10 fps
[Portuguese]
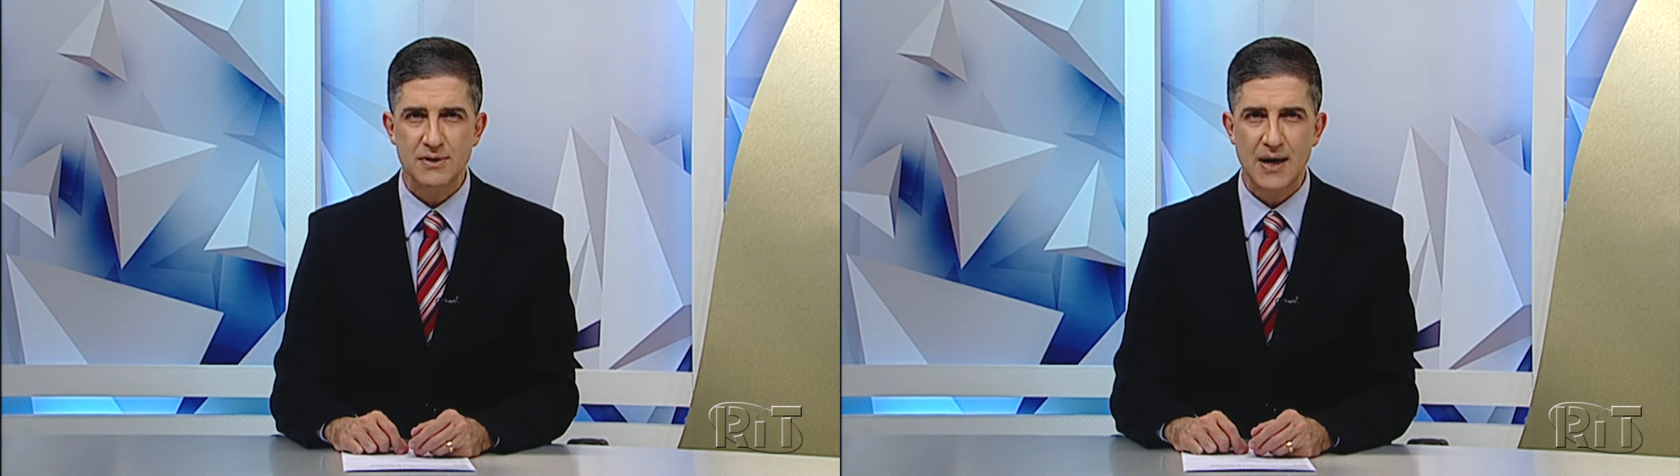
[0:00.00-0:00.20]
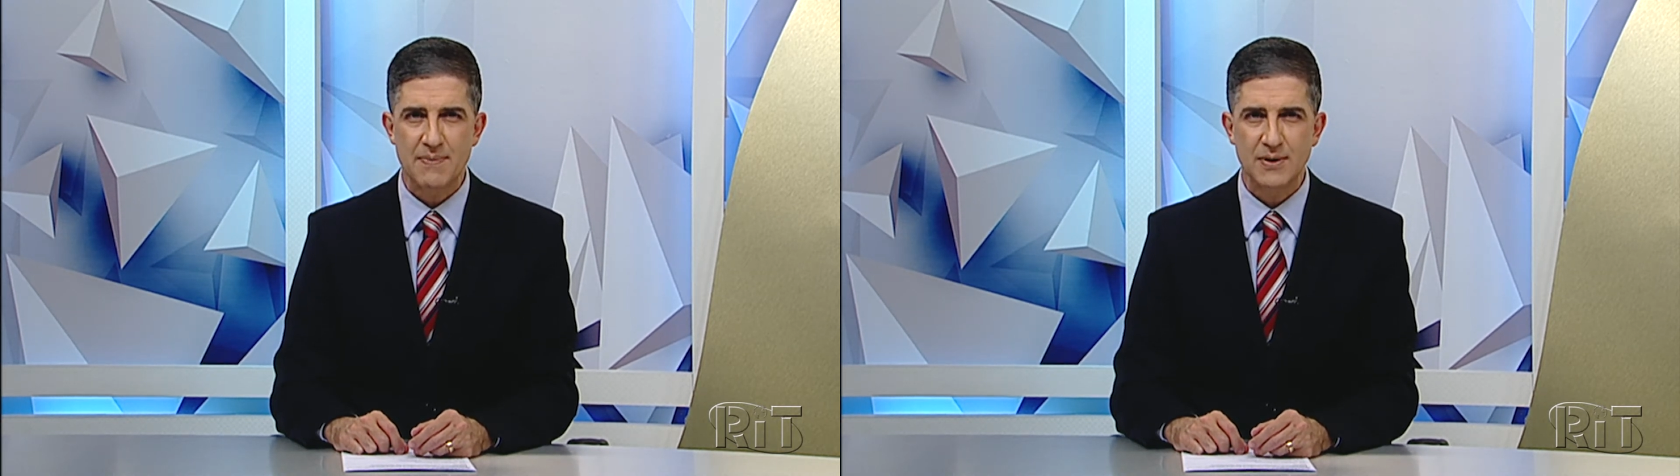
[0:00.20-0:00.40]

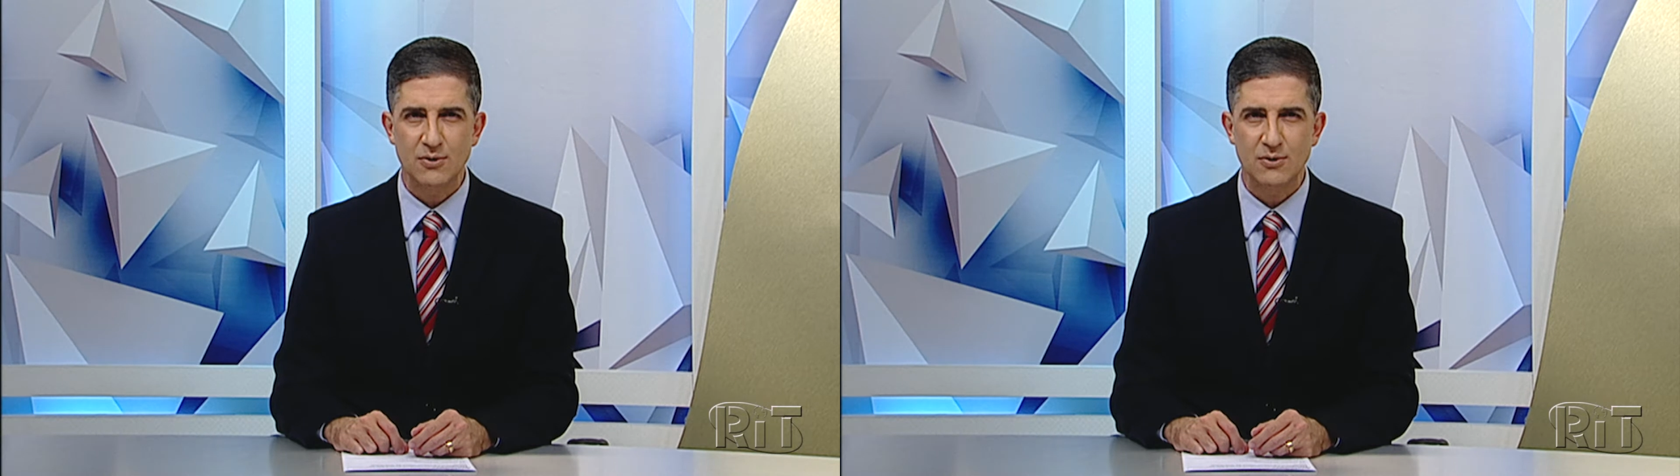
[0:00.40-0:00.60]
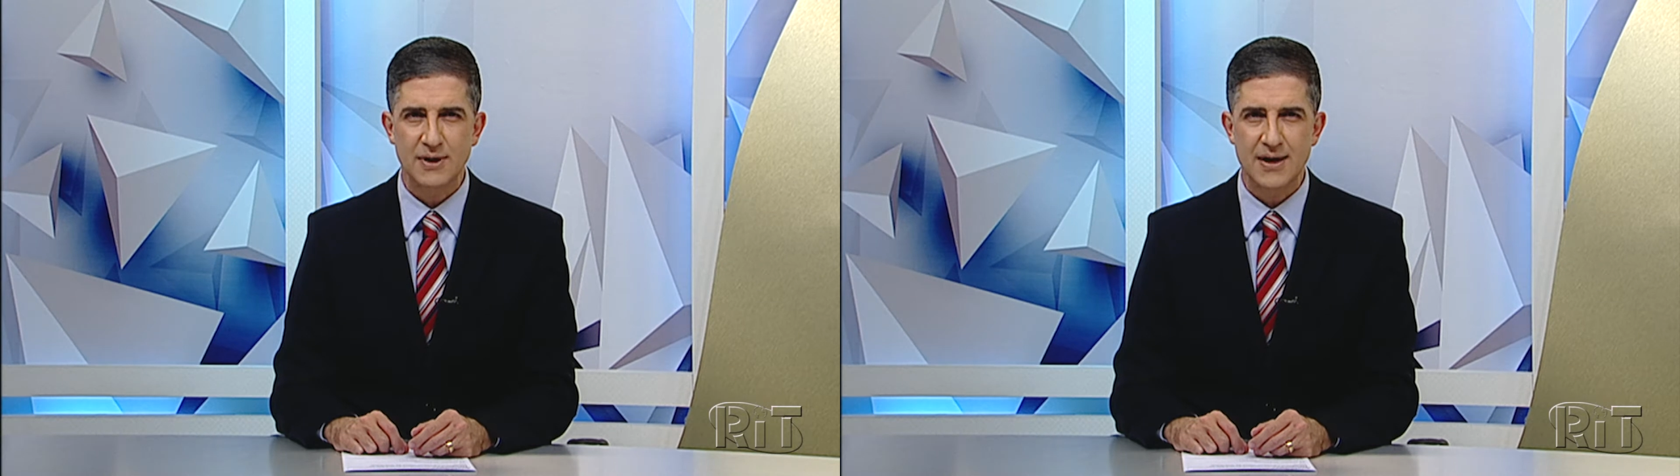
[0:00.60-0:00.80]

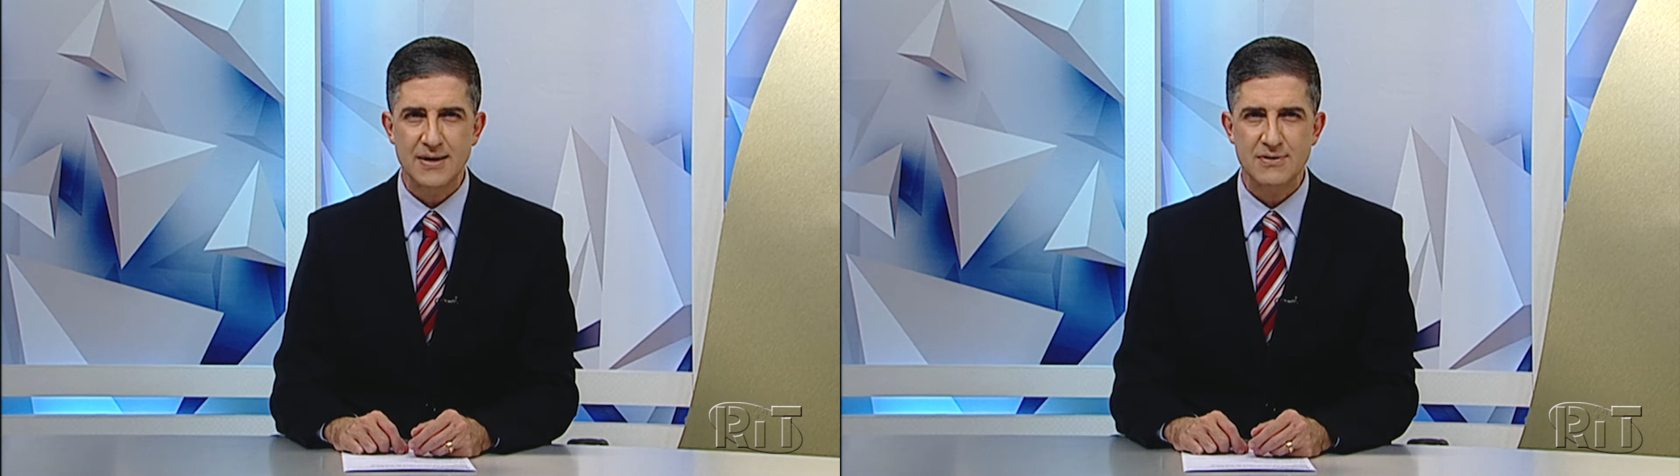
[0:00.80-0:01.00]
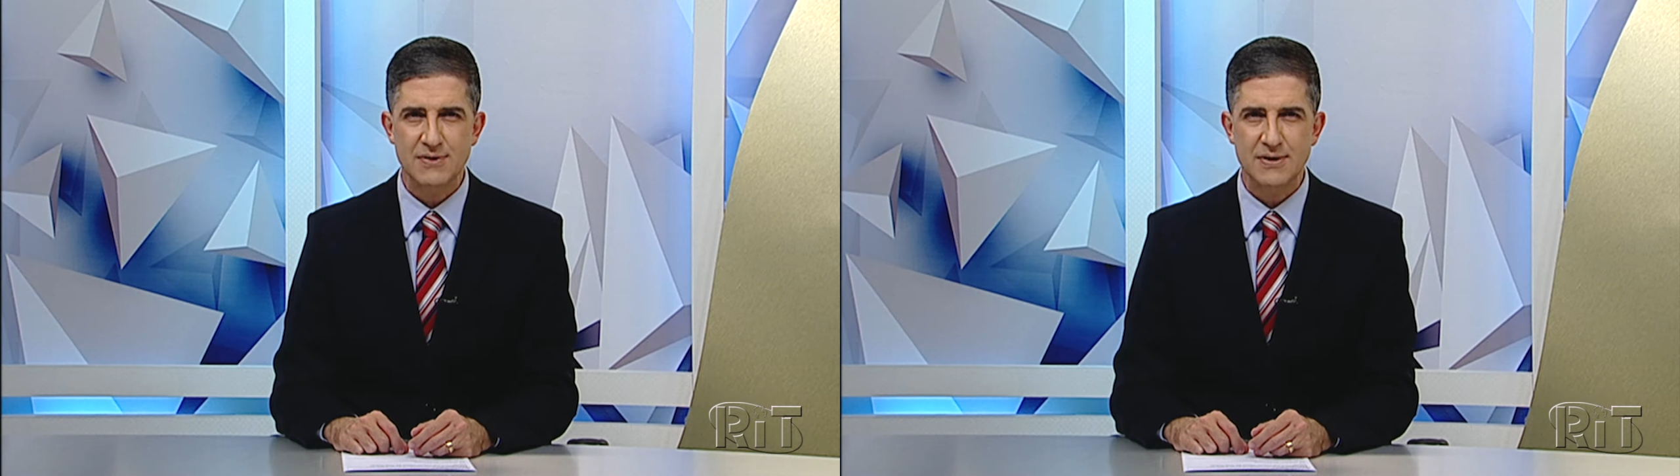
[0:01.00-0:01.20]
capítulo
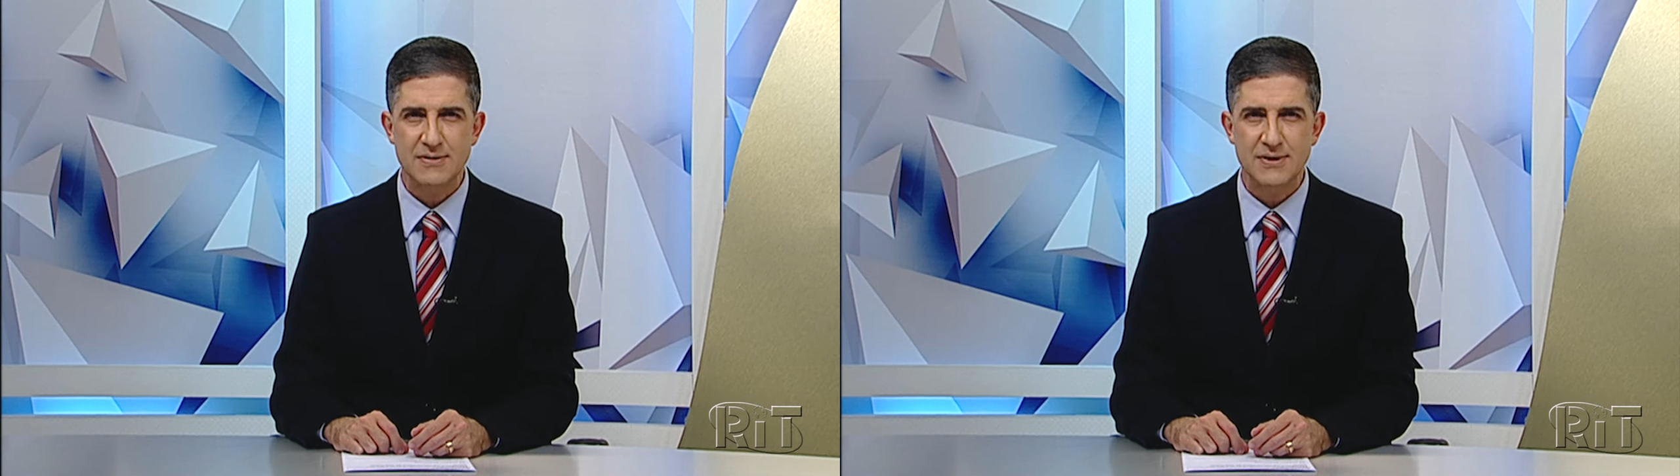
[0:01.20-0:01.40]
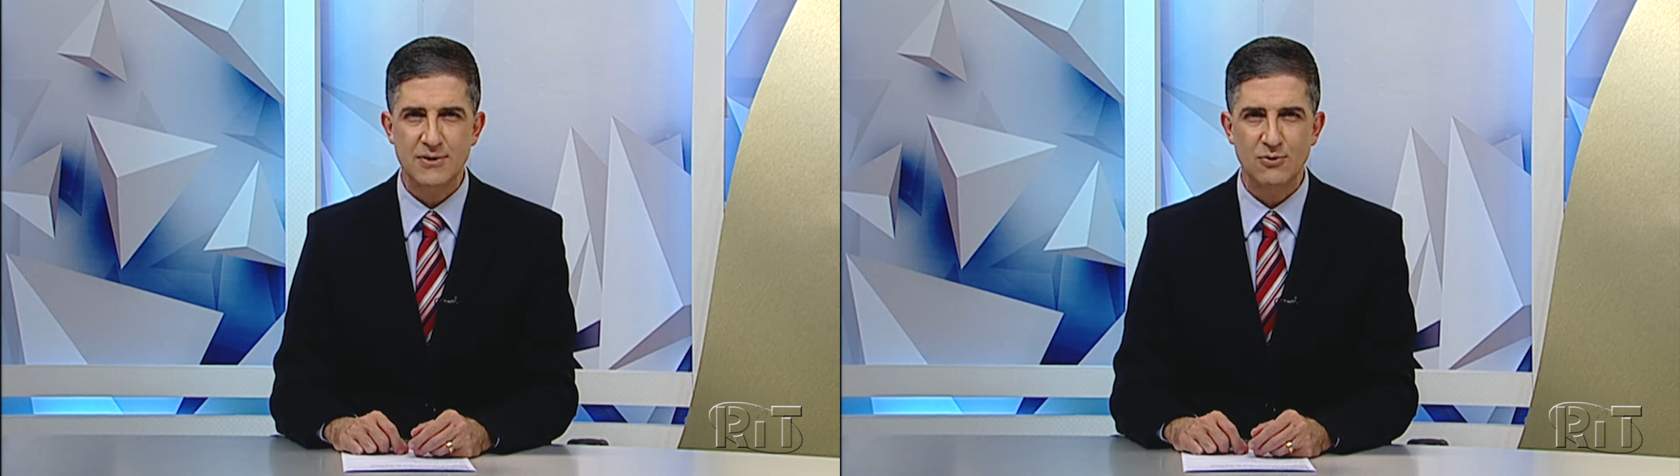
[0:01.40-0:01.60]
10,
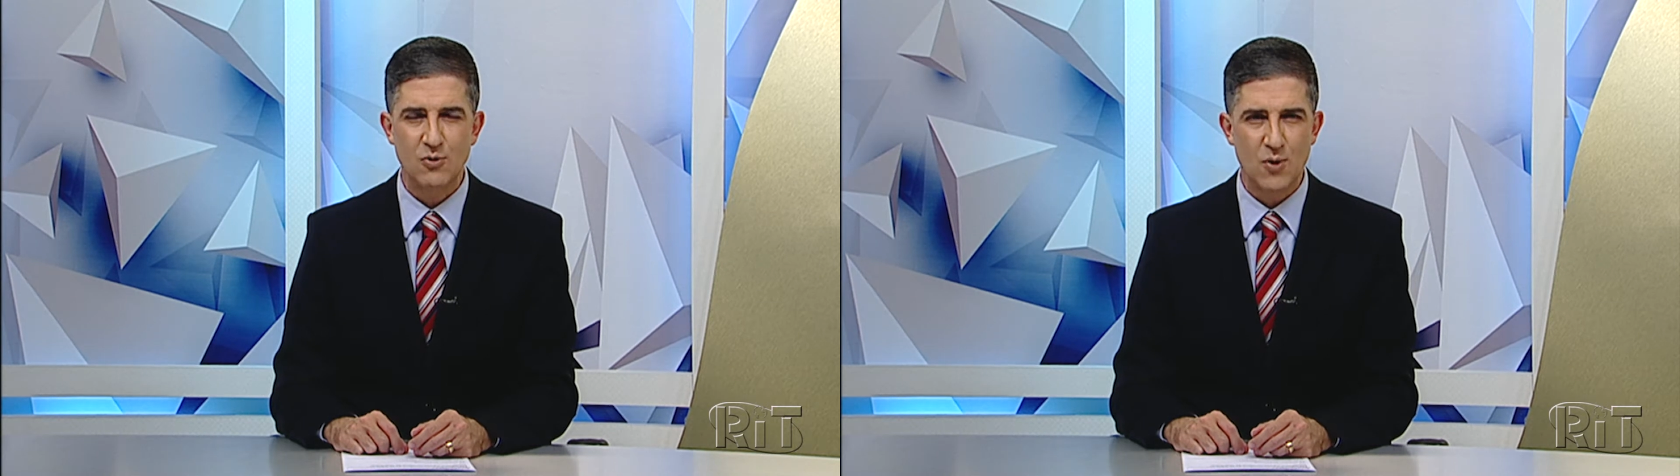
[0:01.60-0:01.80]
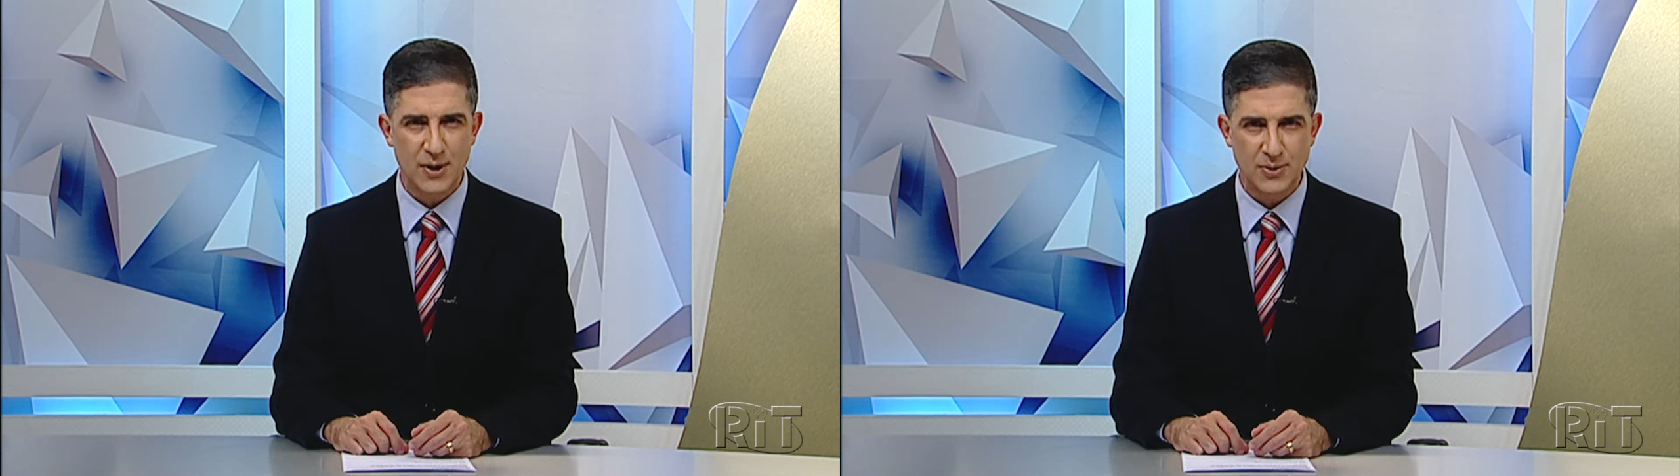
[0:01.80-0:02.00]

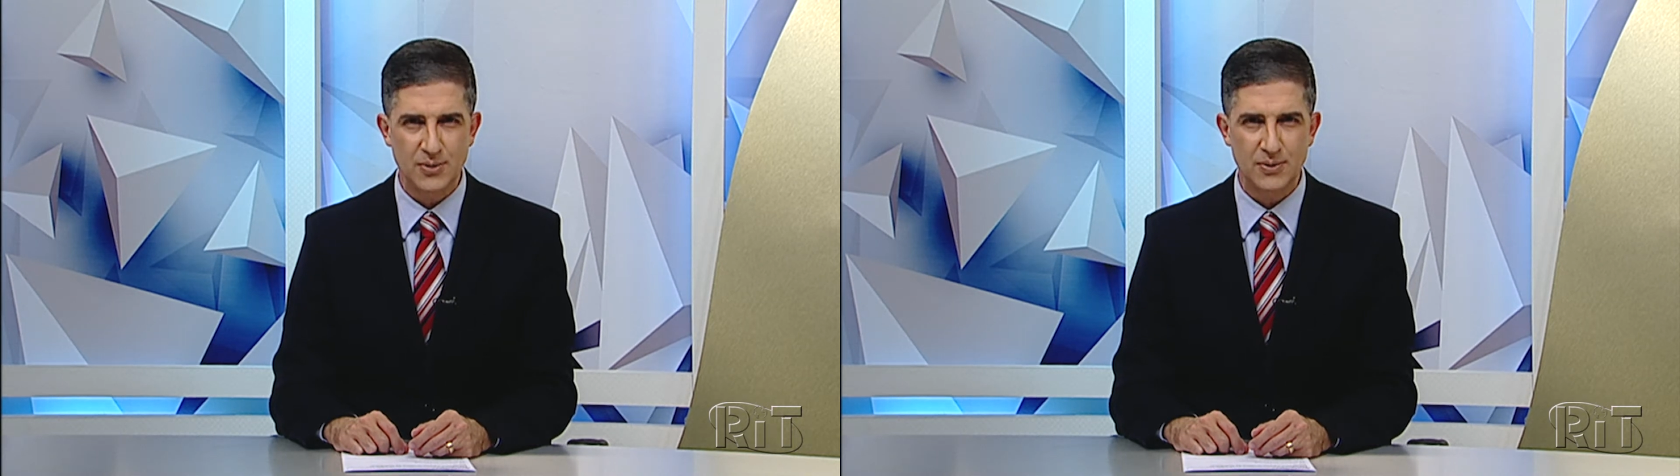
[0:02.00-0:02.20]
versículo 8.